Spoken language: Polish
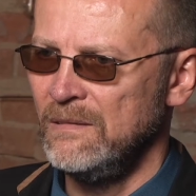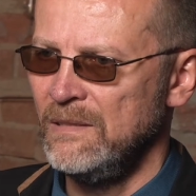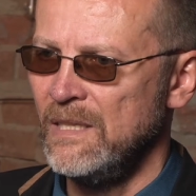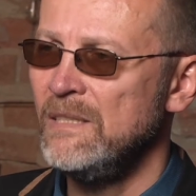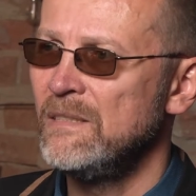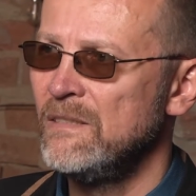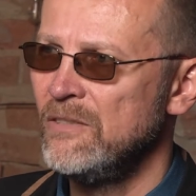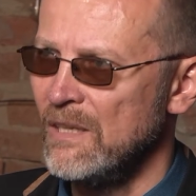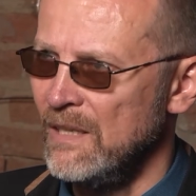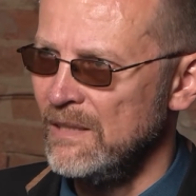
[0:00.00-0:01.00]
Nie jest
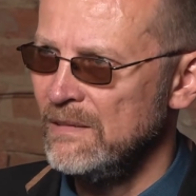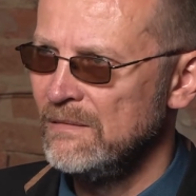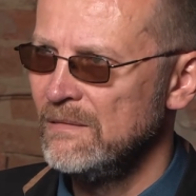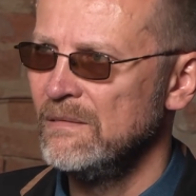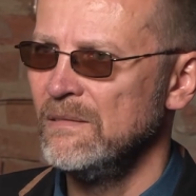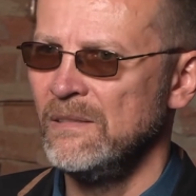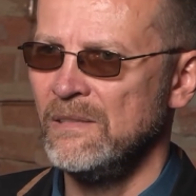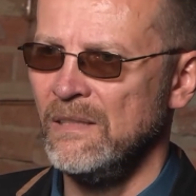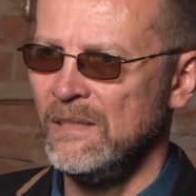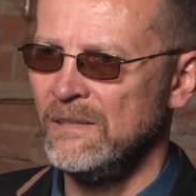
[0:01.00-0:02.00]
źle,
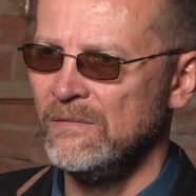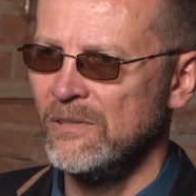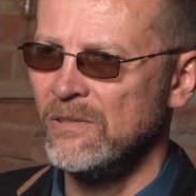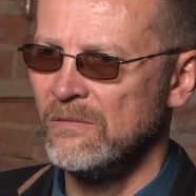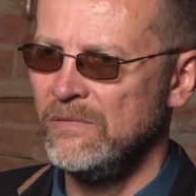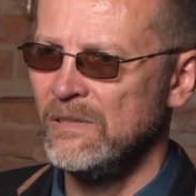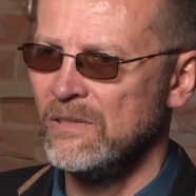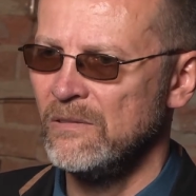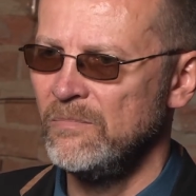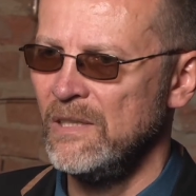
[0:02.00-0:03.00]
z aktywnością
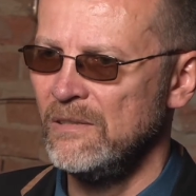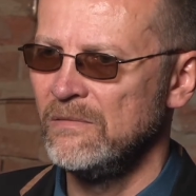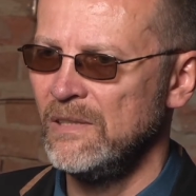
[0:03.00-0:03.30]
fizyczną Polaków,